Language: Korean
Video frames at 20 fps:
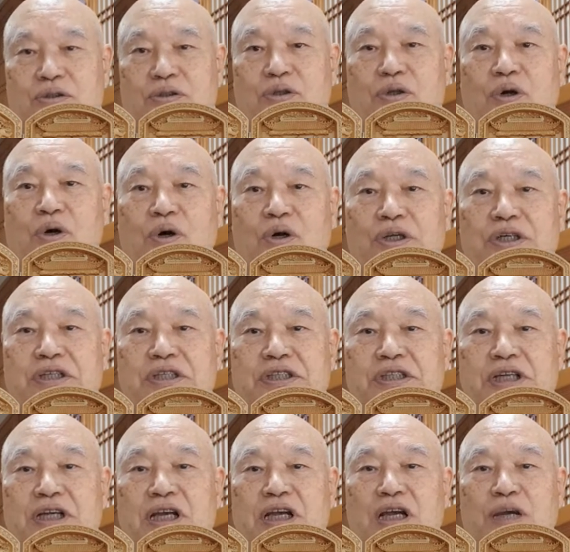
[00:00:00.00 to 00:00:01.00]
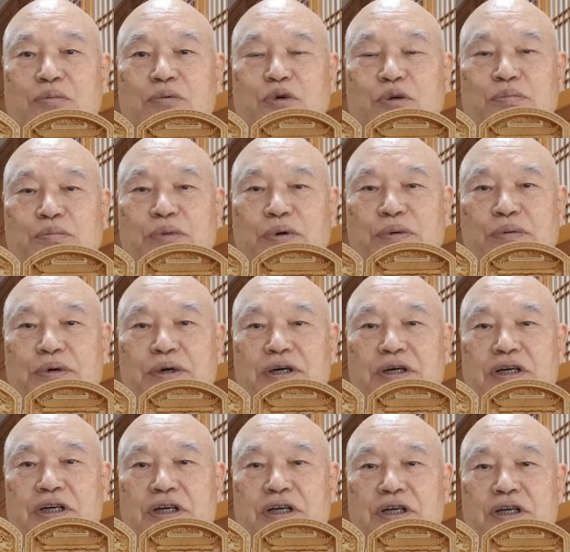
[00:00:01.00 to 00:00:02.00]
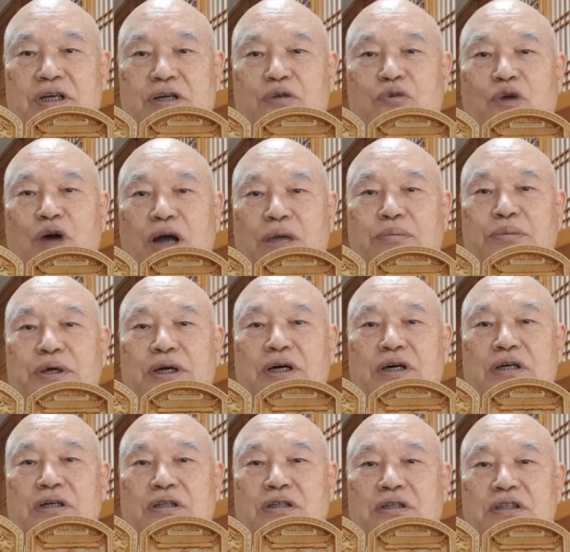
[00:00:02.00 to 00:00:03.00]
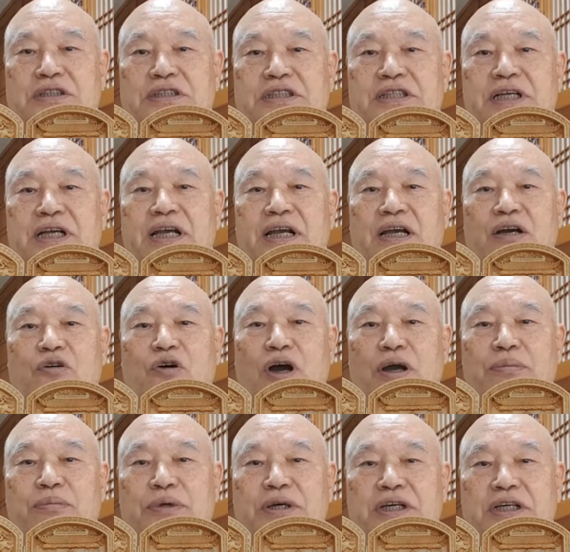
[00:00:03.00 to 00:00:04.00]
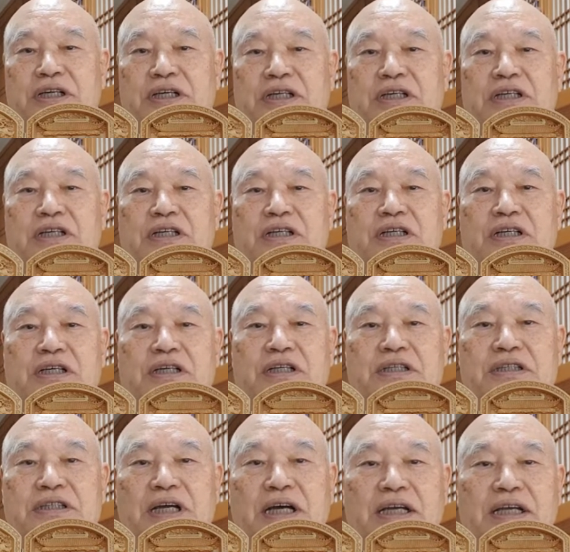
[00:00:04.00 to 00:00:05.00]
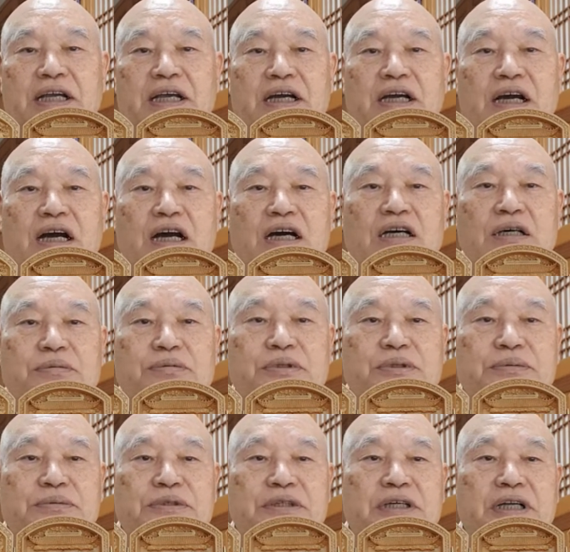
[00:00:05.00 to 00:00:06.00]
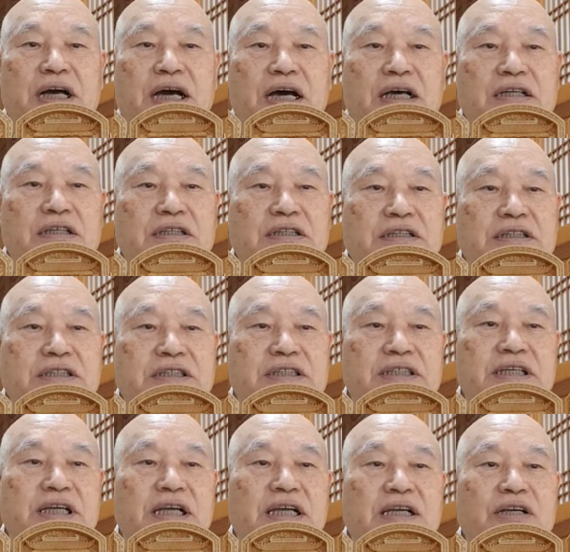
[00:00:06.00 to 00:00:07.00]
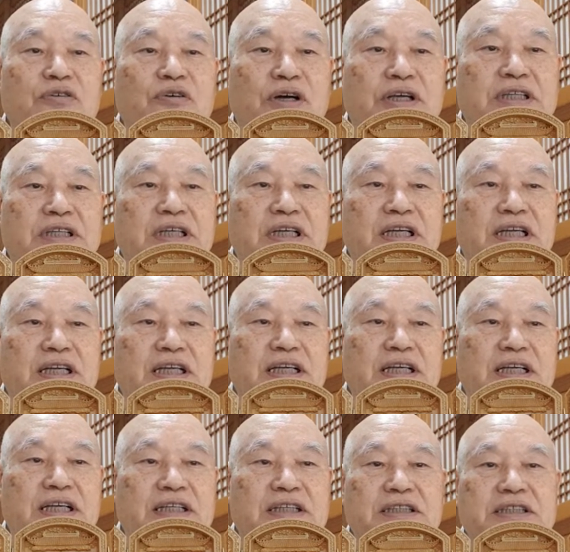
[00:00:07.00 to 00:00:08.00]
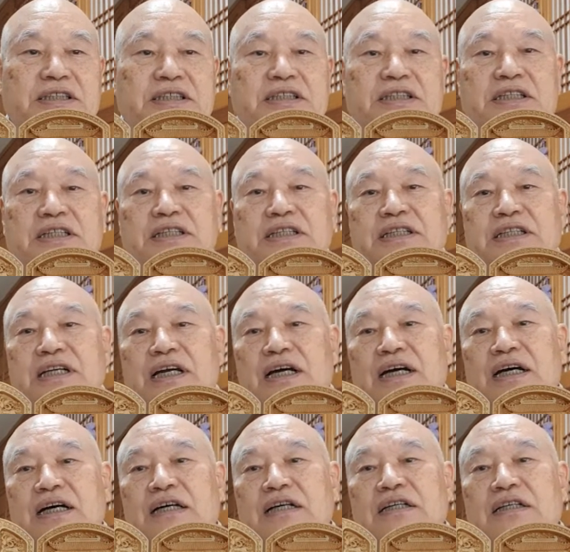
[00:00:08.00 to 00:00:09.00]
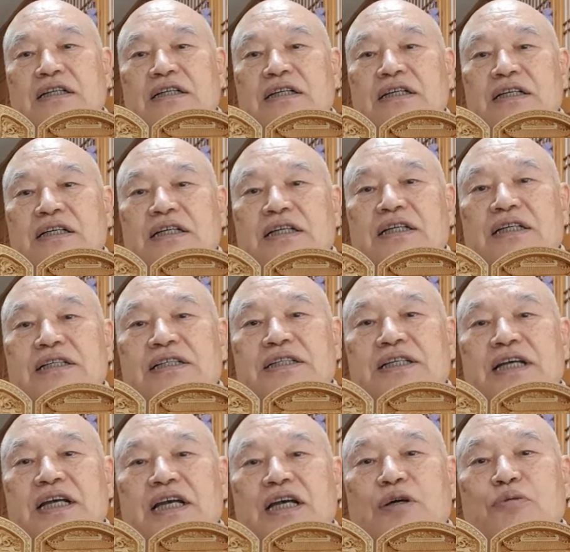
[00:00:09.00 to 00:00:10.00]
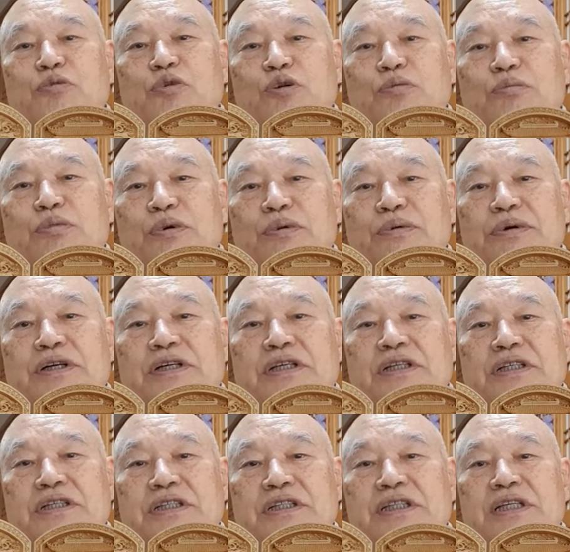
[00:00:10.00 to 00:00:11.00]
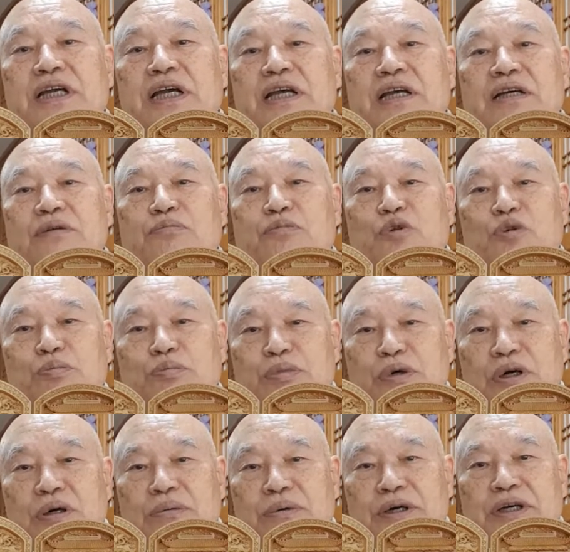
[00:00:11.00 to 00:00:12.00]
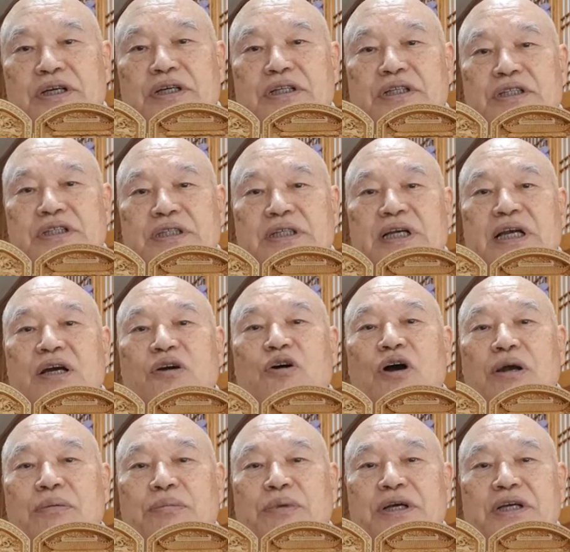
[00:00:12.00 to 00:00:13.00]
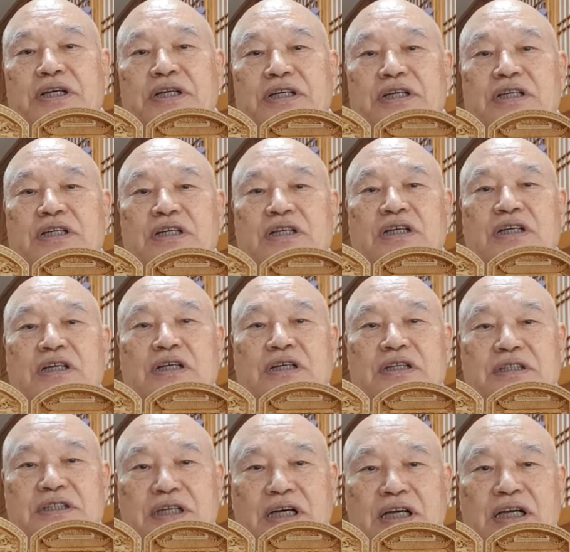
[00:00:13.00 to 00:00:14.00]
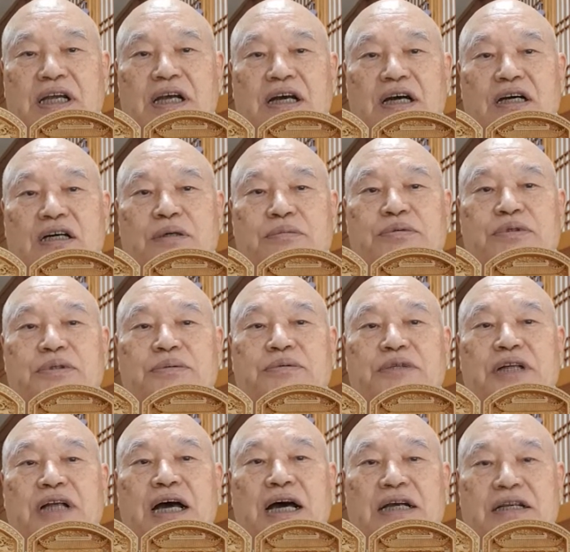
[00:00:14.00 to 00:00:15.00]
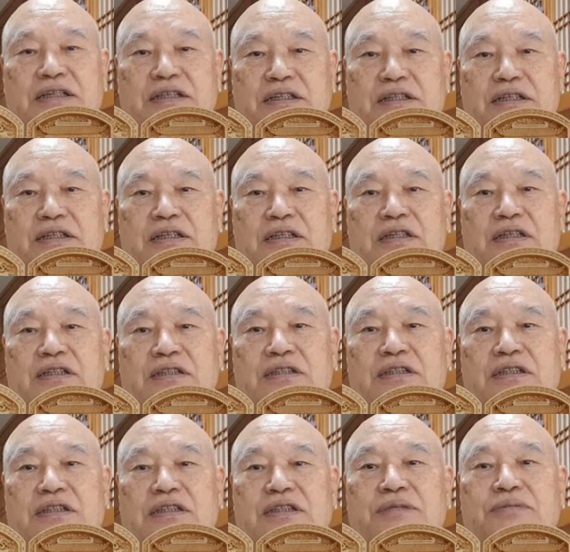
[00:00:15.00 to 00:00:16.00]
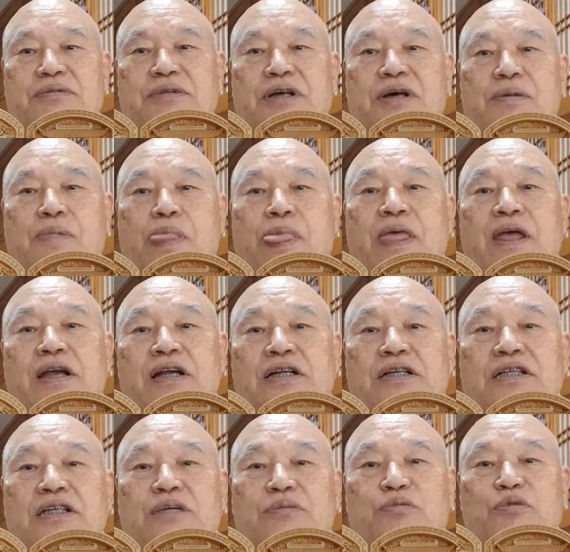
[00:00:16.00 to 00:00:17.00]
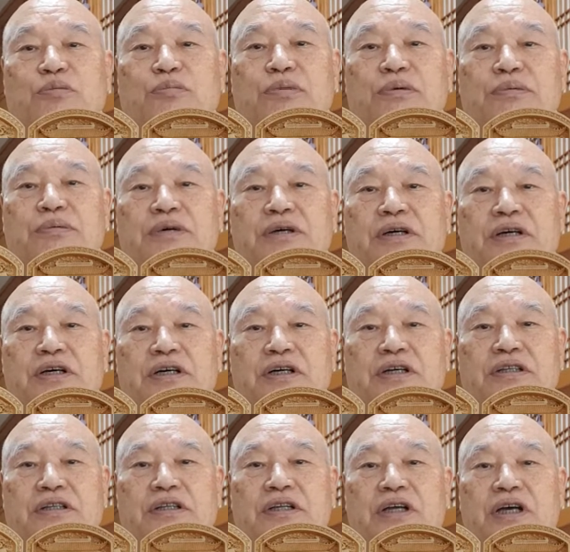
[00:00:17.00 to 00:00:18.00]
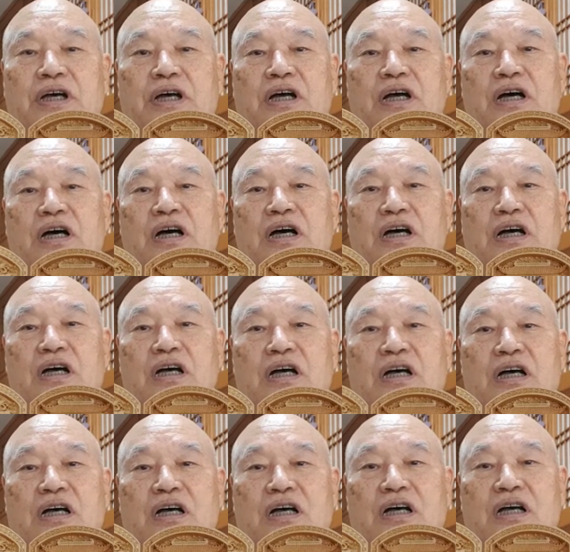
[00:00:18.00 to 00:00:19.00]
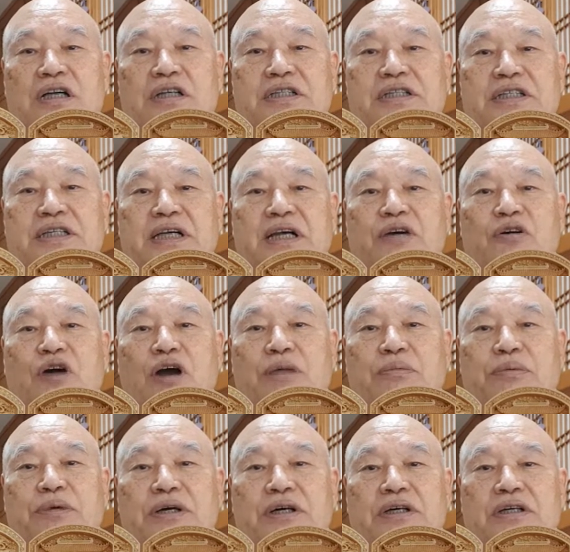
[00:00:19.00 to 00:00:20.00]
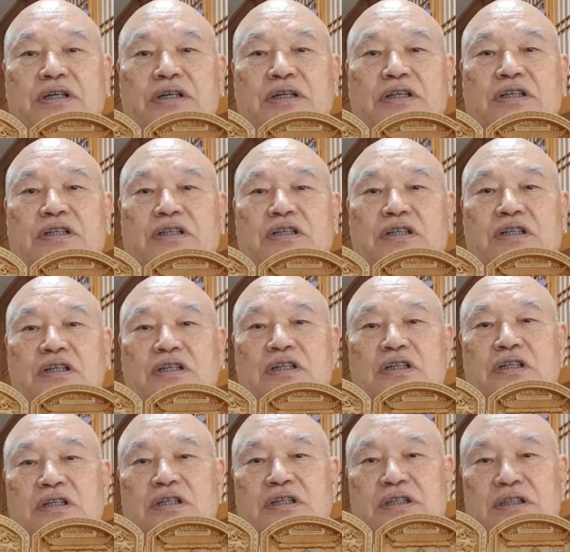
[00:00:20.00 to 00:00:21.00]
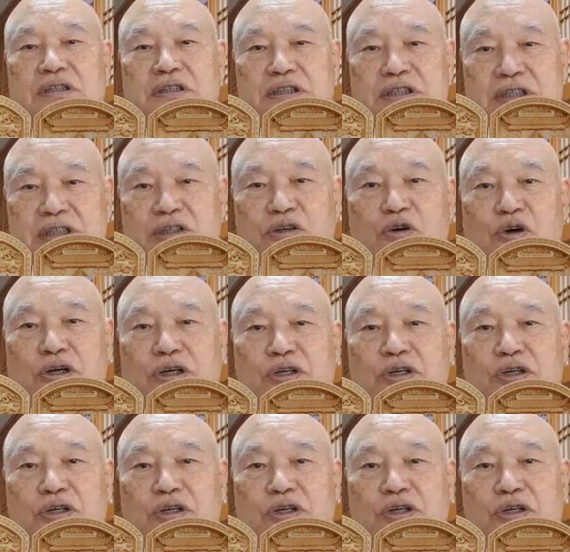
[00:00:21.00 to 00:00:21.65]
또 일체 불법의 광명, 지혜의 광명이 장애가 없음을 아는 지혜의 관찰이니 이것이 열이니라 일체 불법의 지혜, 불법의 지혜 광명이 장애가 없음을 아는 그렇습니다. 일체 불법은 어, 지혜 광명을 지니고